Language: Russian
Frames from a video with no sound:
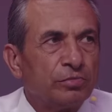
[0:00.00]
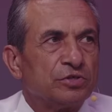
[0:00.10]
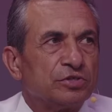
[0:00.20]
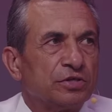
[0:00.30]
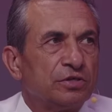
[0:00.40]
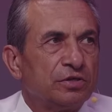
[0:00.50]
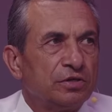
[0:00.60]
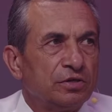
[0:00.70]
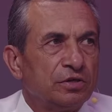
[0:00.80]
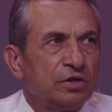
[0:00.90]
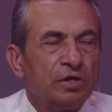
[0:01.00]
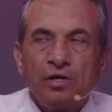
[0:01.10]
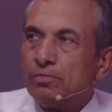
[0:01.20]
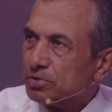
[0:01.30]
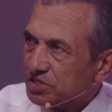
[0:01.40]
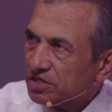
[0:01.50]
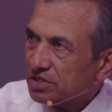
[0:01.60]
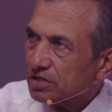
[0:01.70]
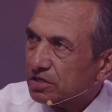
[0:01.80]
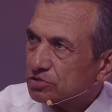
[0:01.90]
Куда бежать?
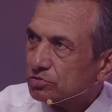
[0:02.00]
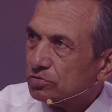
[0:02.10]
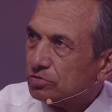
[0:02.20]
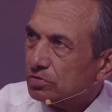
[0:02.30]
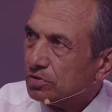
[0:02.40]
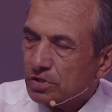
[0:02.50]
Бежать ко Христу,